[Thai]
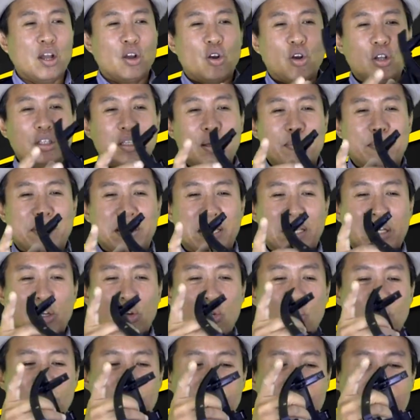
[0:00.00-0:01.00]
ก็จะมีโค
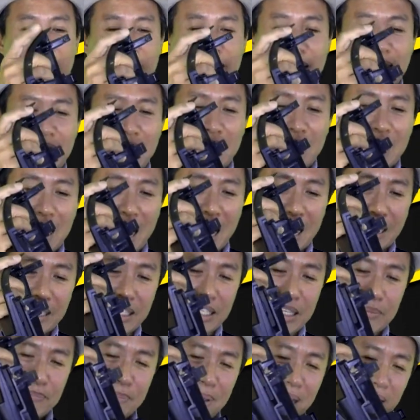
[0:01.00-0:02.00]
รงสร้างที่ด้านหลัง
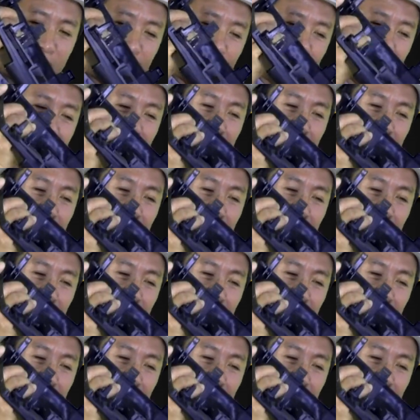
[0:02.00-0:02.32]
ที่เป็น